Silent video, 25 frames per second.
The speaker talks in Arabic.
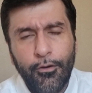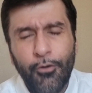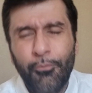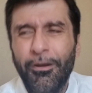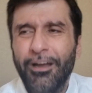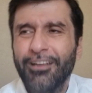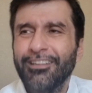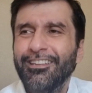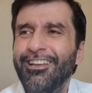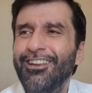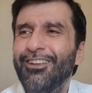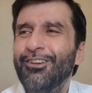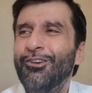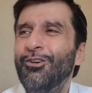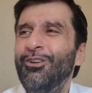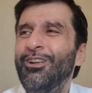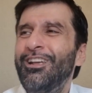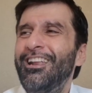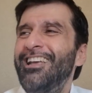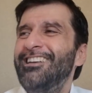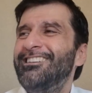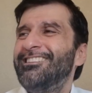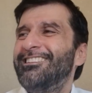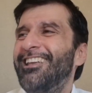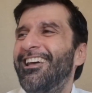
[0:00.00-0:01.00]
وبعدين يقول
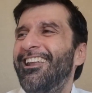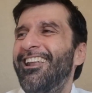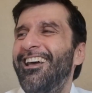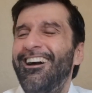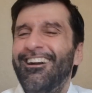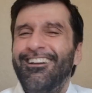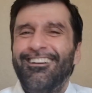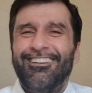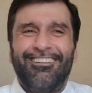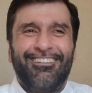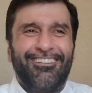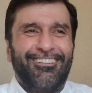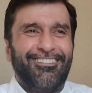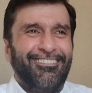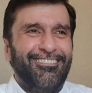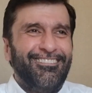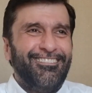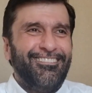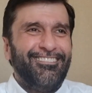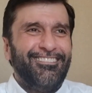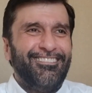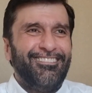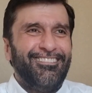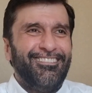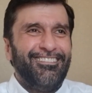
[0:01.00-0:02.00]
لي ليش طلاق
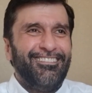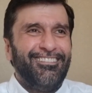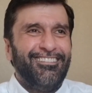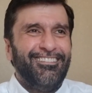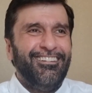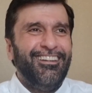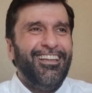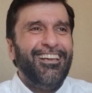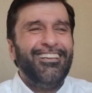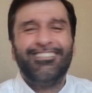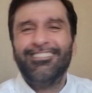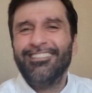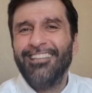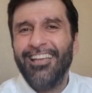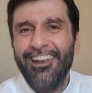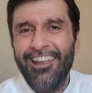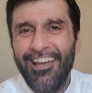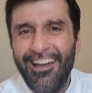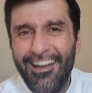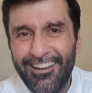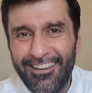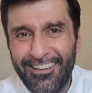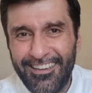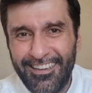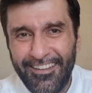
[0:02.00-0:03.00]
ليش
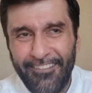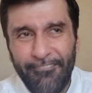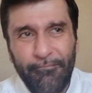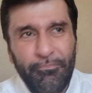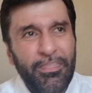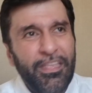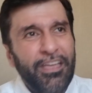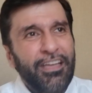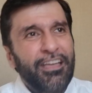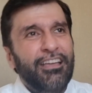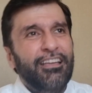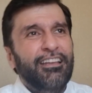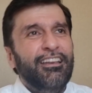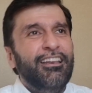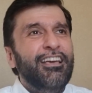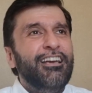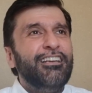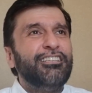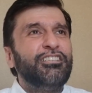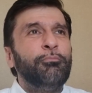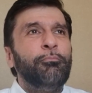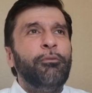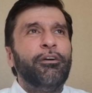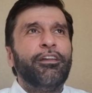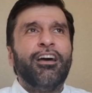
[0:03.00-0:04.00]
طلاق
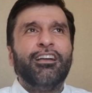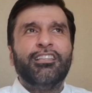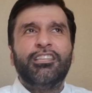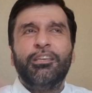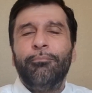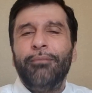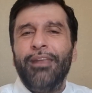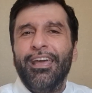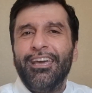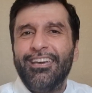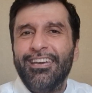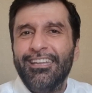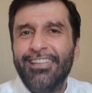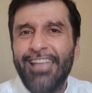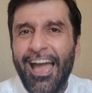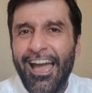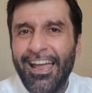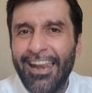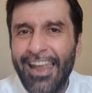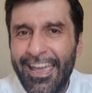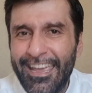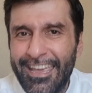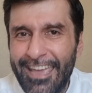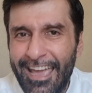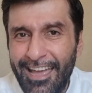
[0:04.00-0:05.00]
ليش مراتي منكدة
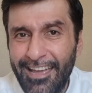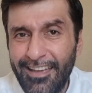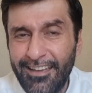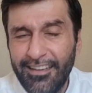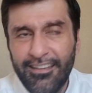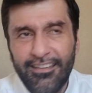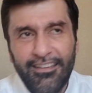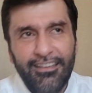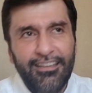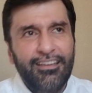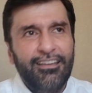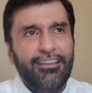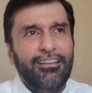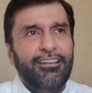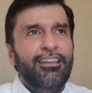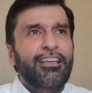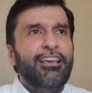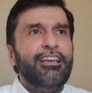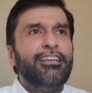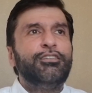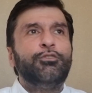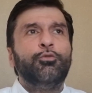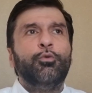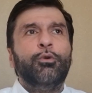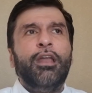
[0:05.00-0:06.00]
علي
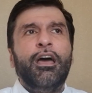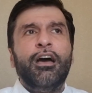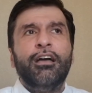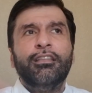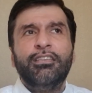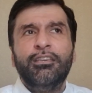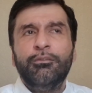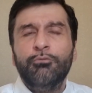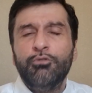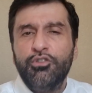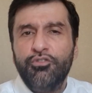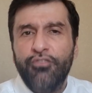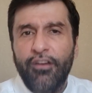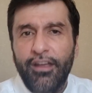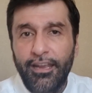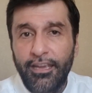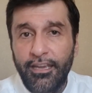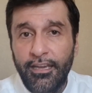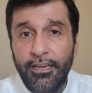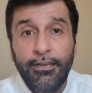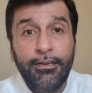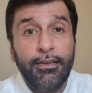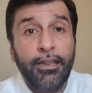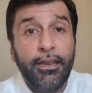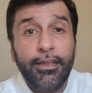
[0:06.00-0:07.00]
ليش ولادي مش
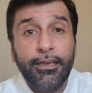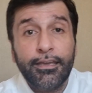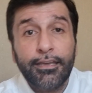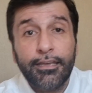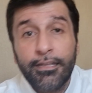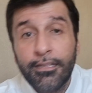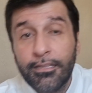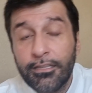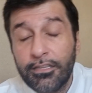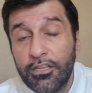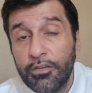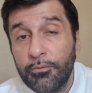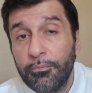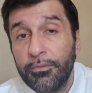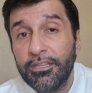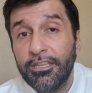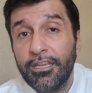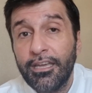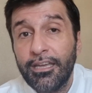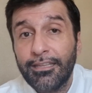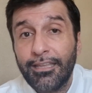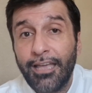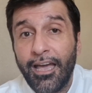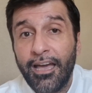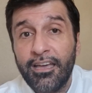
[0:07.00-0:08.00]
فالحين لأنك أنت
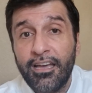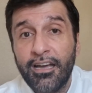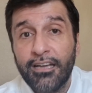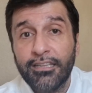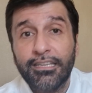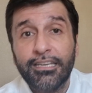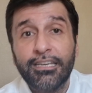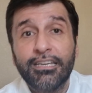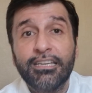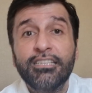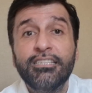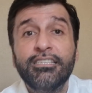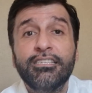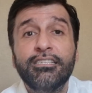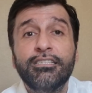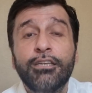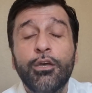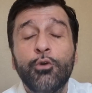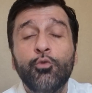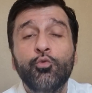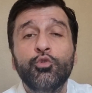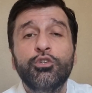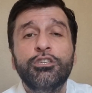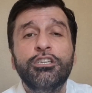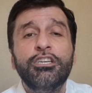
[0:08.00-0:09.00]
بديت حياتك
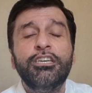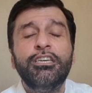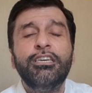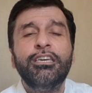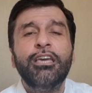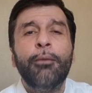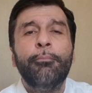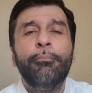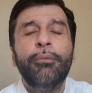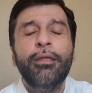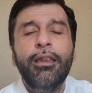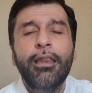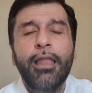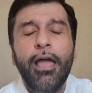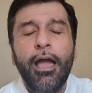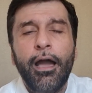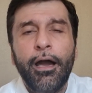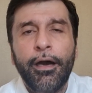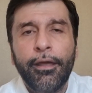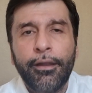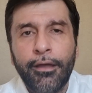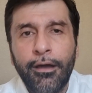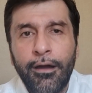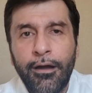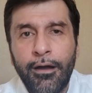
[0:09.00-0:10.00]
الزوجية
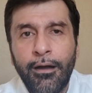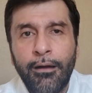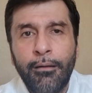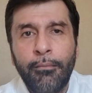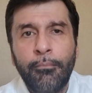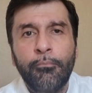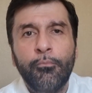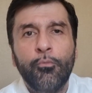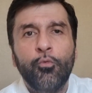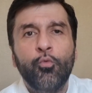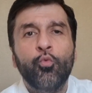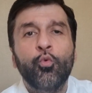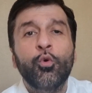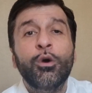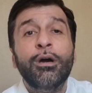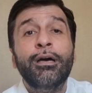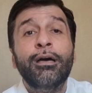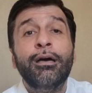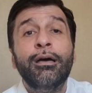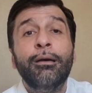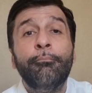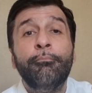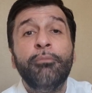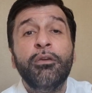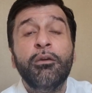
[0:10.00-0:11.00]
بالحرام
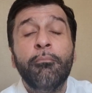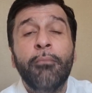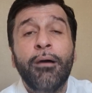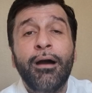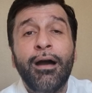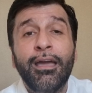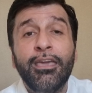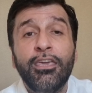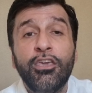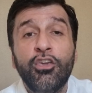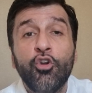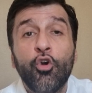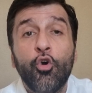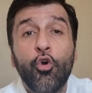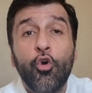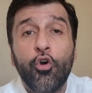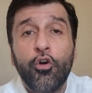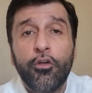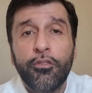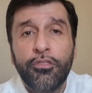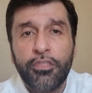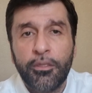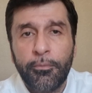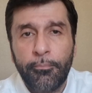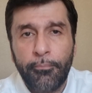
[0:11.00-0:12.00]
وبما
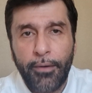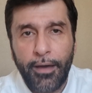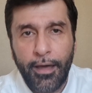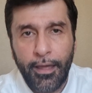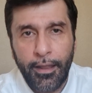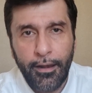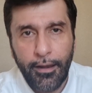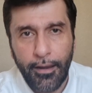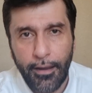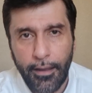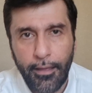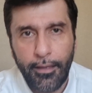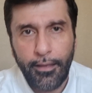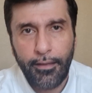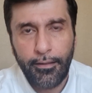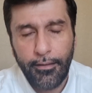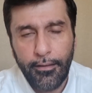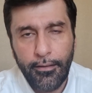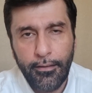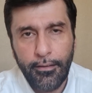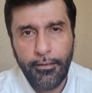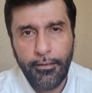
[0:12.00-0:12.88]
يغضب الله